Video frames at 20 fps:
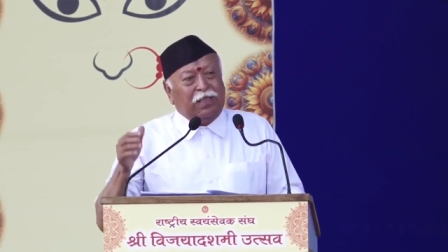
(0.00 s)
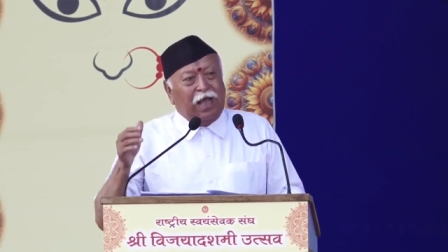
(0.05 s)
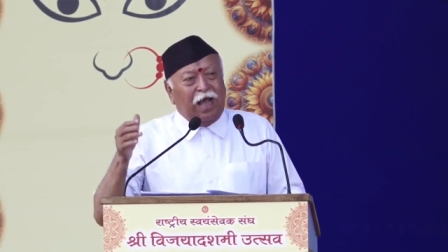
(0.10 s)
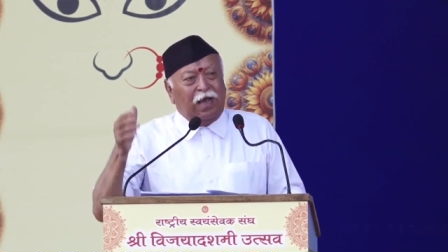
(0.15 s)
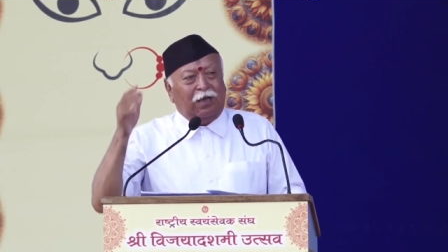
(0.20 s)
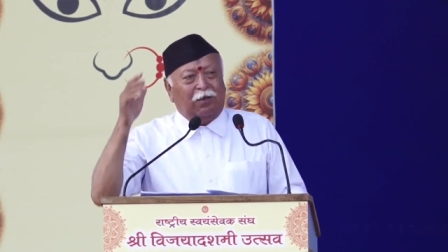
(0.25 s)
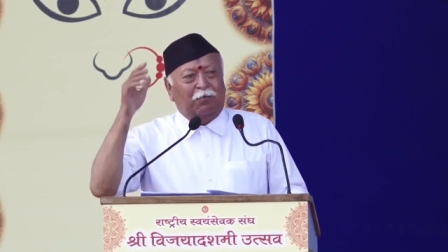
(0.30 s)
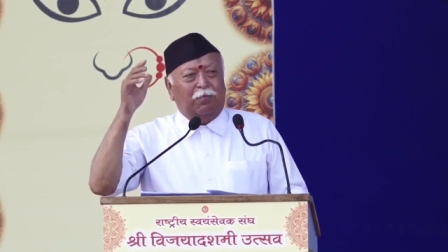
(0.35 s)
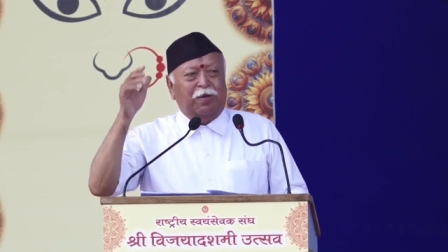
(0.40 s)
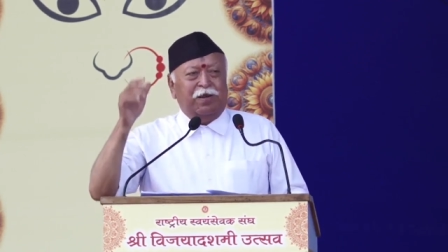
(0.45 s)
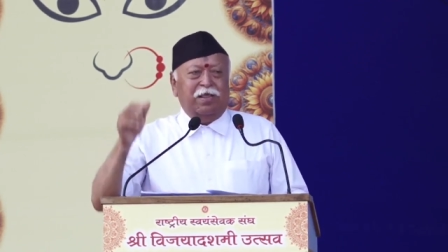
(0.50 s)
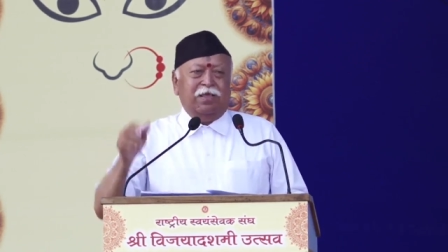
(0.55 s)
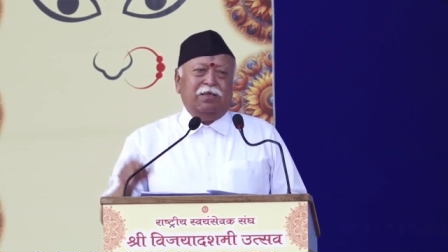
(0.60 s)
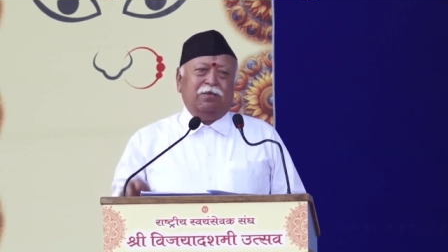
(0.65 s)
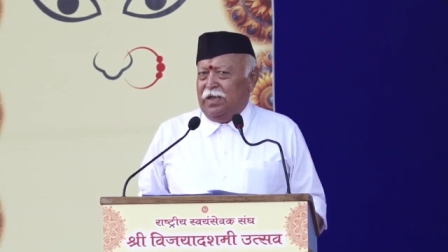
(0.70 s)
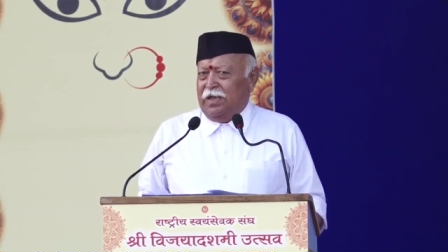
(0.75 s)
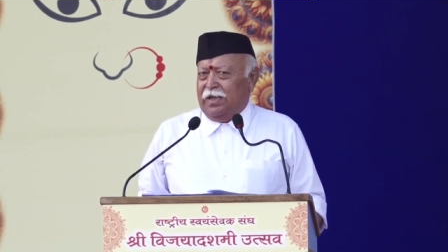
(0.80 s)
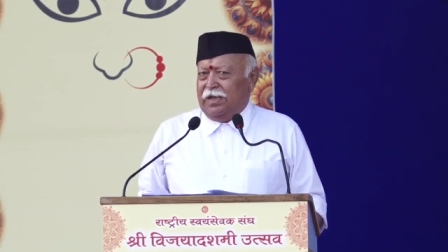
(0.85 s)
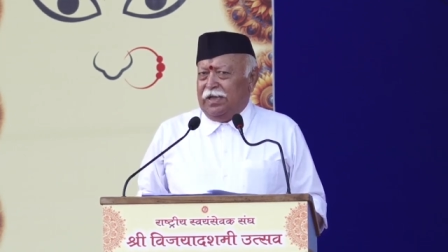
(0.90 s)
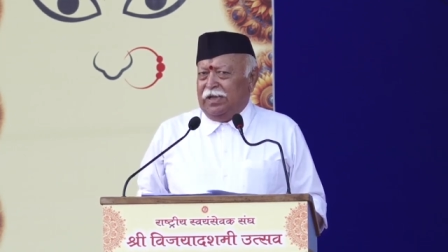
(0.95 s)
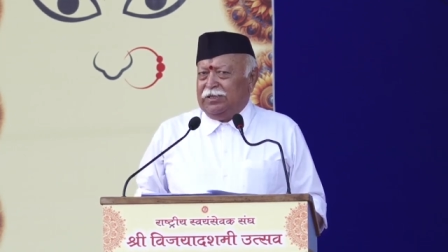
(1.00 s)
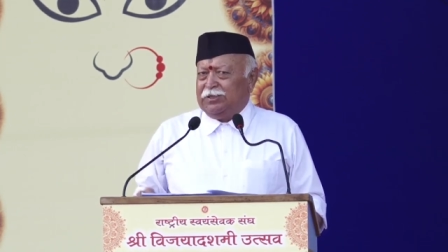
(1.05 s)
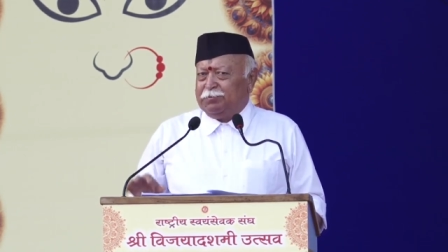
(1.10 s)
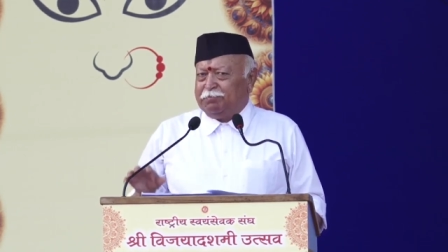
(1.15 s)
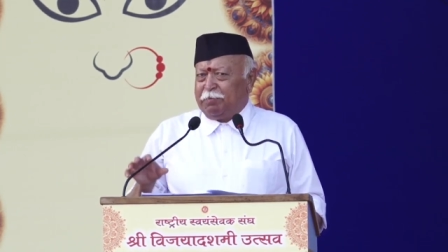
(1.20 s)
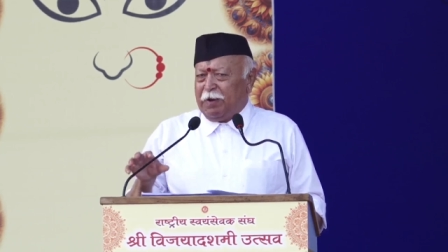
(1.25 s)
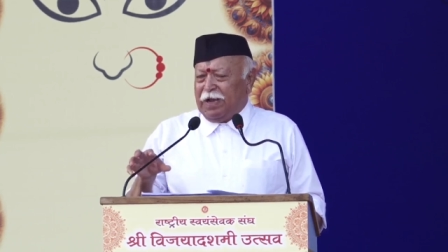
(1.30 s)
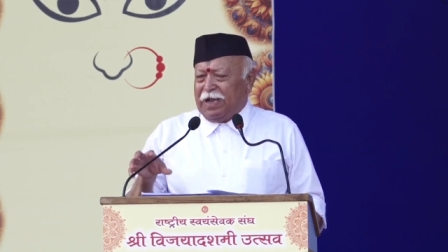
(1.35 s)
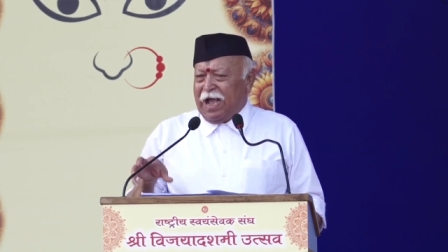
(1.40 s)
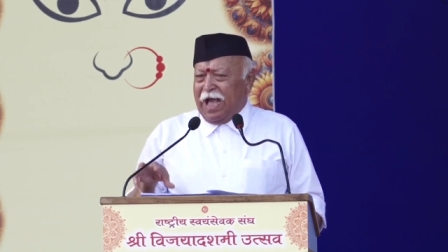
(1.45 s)
धाक बनी इस
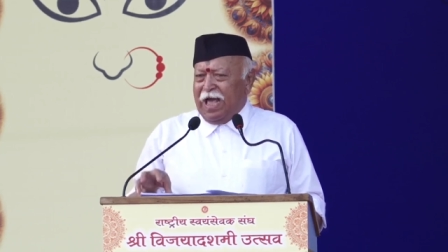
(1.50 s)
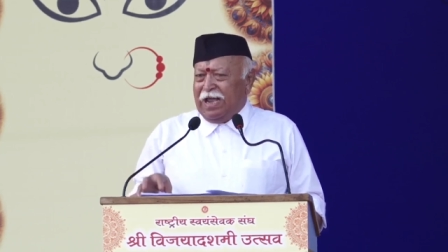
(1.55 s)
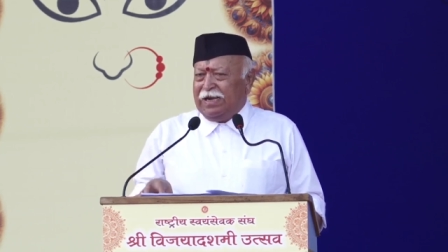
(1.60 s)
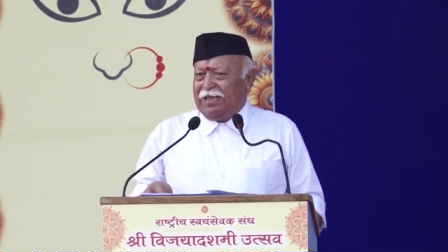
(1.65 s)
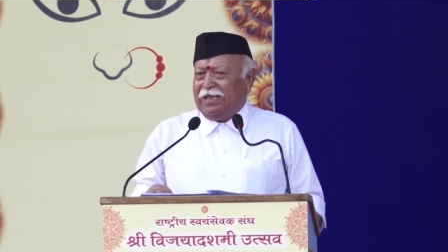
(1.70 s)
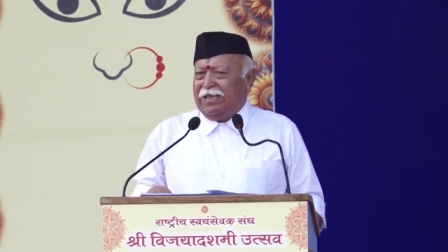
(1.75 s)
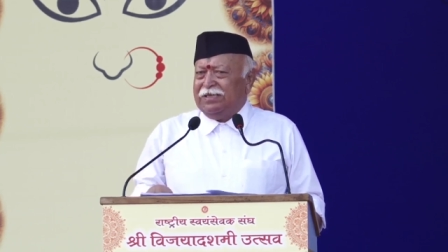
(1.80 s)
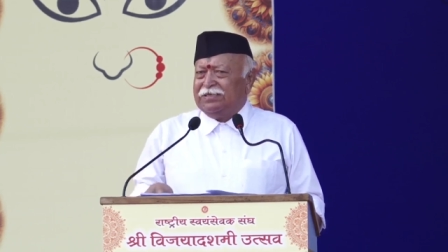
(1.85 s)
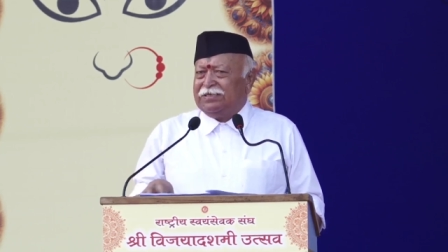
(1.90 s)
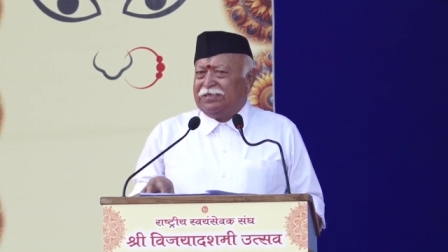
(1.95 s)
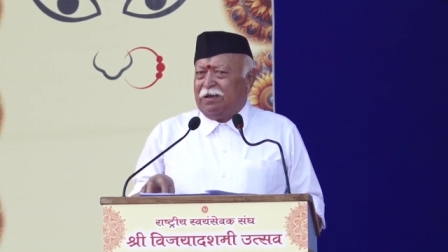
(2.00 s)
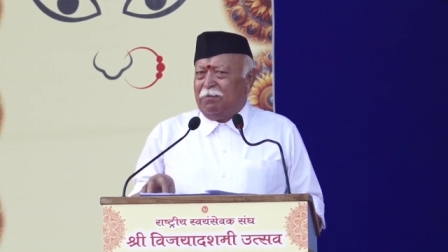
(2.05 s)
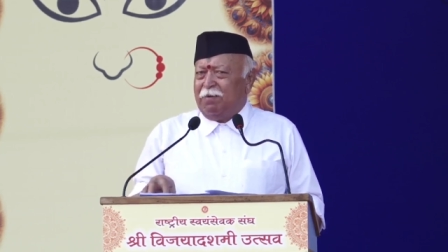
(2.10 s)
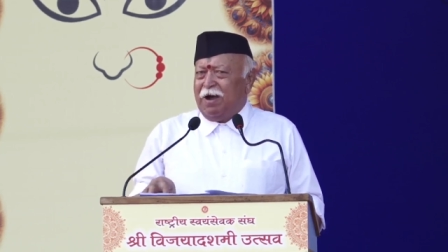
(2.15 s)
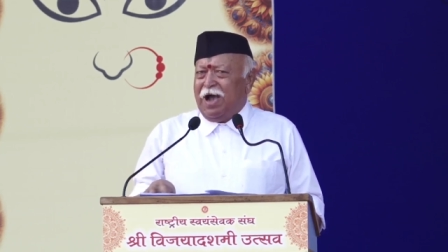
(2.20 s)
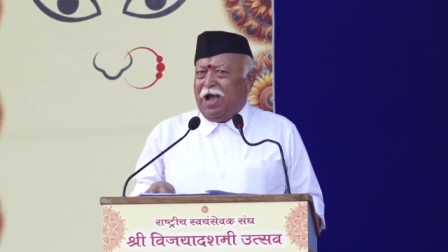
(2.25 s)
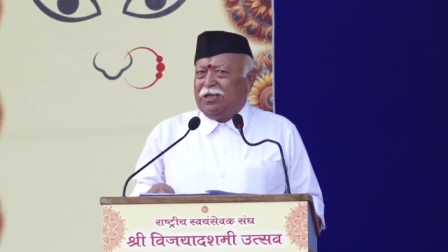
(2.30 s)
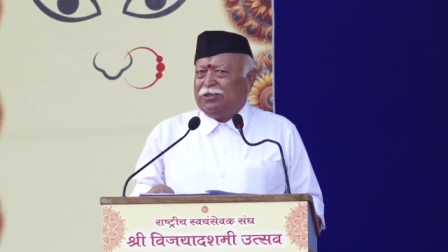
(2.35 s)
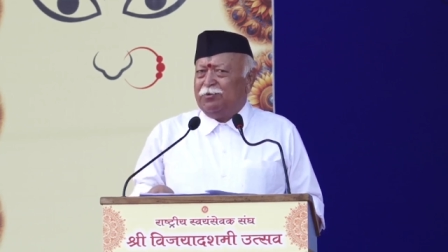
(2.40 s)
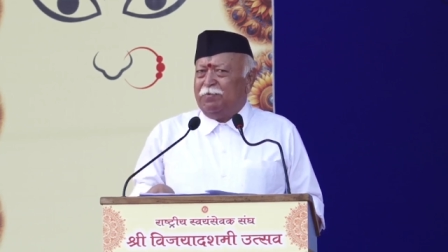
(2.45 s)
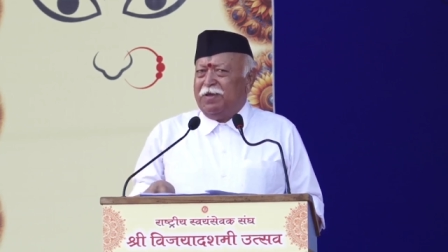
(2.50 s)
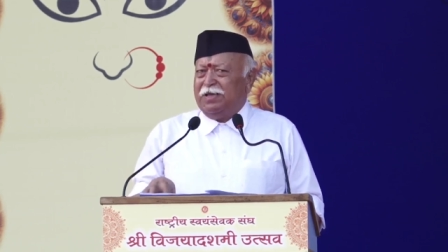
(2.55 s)
प्रकार के समाज